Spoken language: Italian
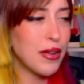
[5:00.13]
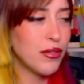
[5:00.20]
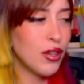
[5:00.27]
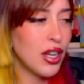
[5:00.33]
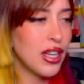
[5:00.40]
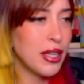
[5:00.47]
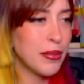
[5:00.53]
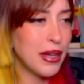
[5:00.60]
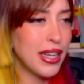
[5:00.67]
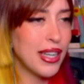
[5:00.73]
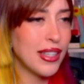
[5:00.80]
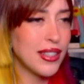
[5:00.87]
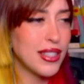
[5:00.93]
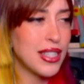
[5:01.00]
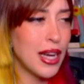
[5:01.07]
vuole
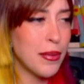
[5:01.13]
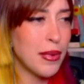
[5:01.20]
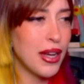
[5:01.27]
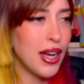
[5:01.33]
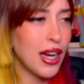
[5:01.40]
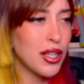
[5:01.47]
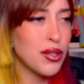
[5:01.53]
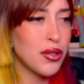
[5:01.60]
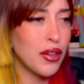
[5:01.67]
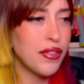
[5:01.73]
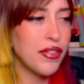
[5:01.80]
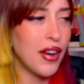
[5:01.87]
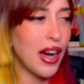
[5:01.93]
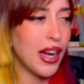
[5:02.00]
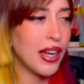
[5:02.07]
rimanere insieme ai
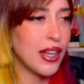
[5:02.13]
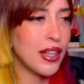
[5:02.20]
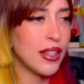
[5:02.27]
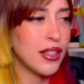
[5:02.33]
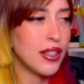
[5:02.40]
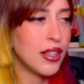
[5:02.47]
suoi fan.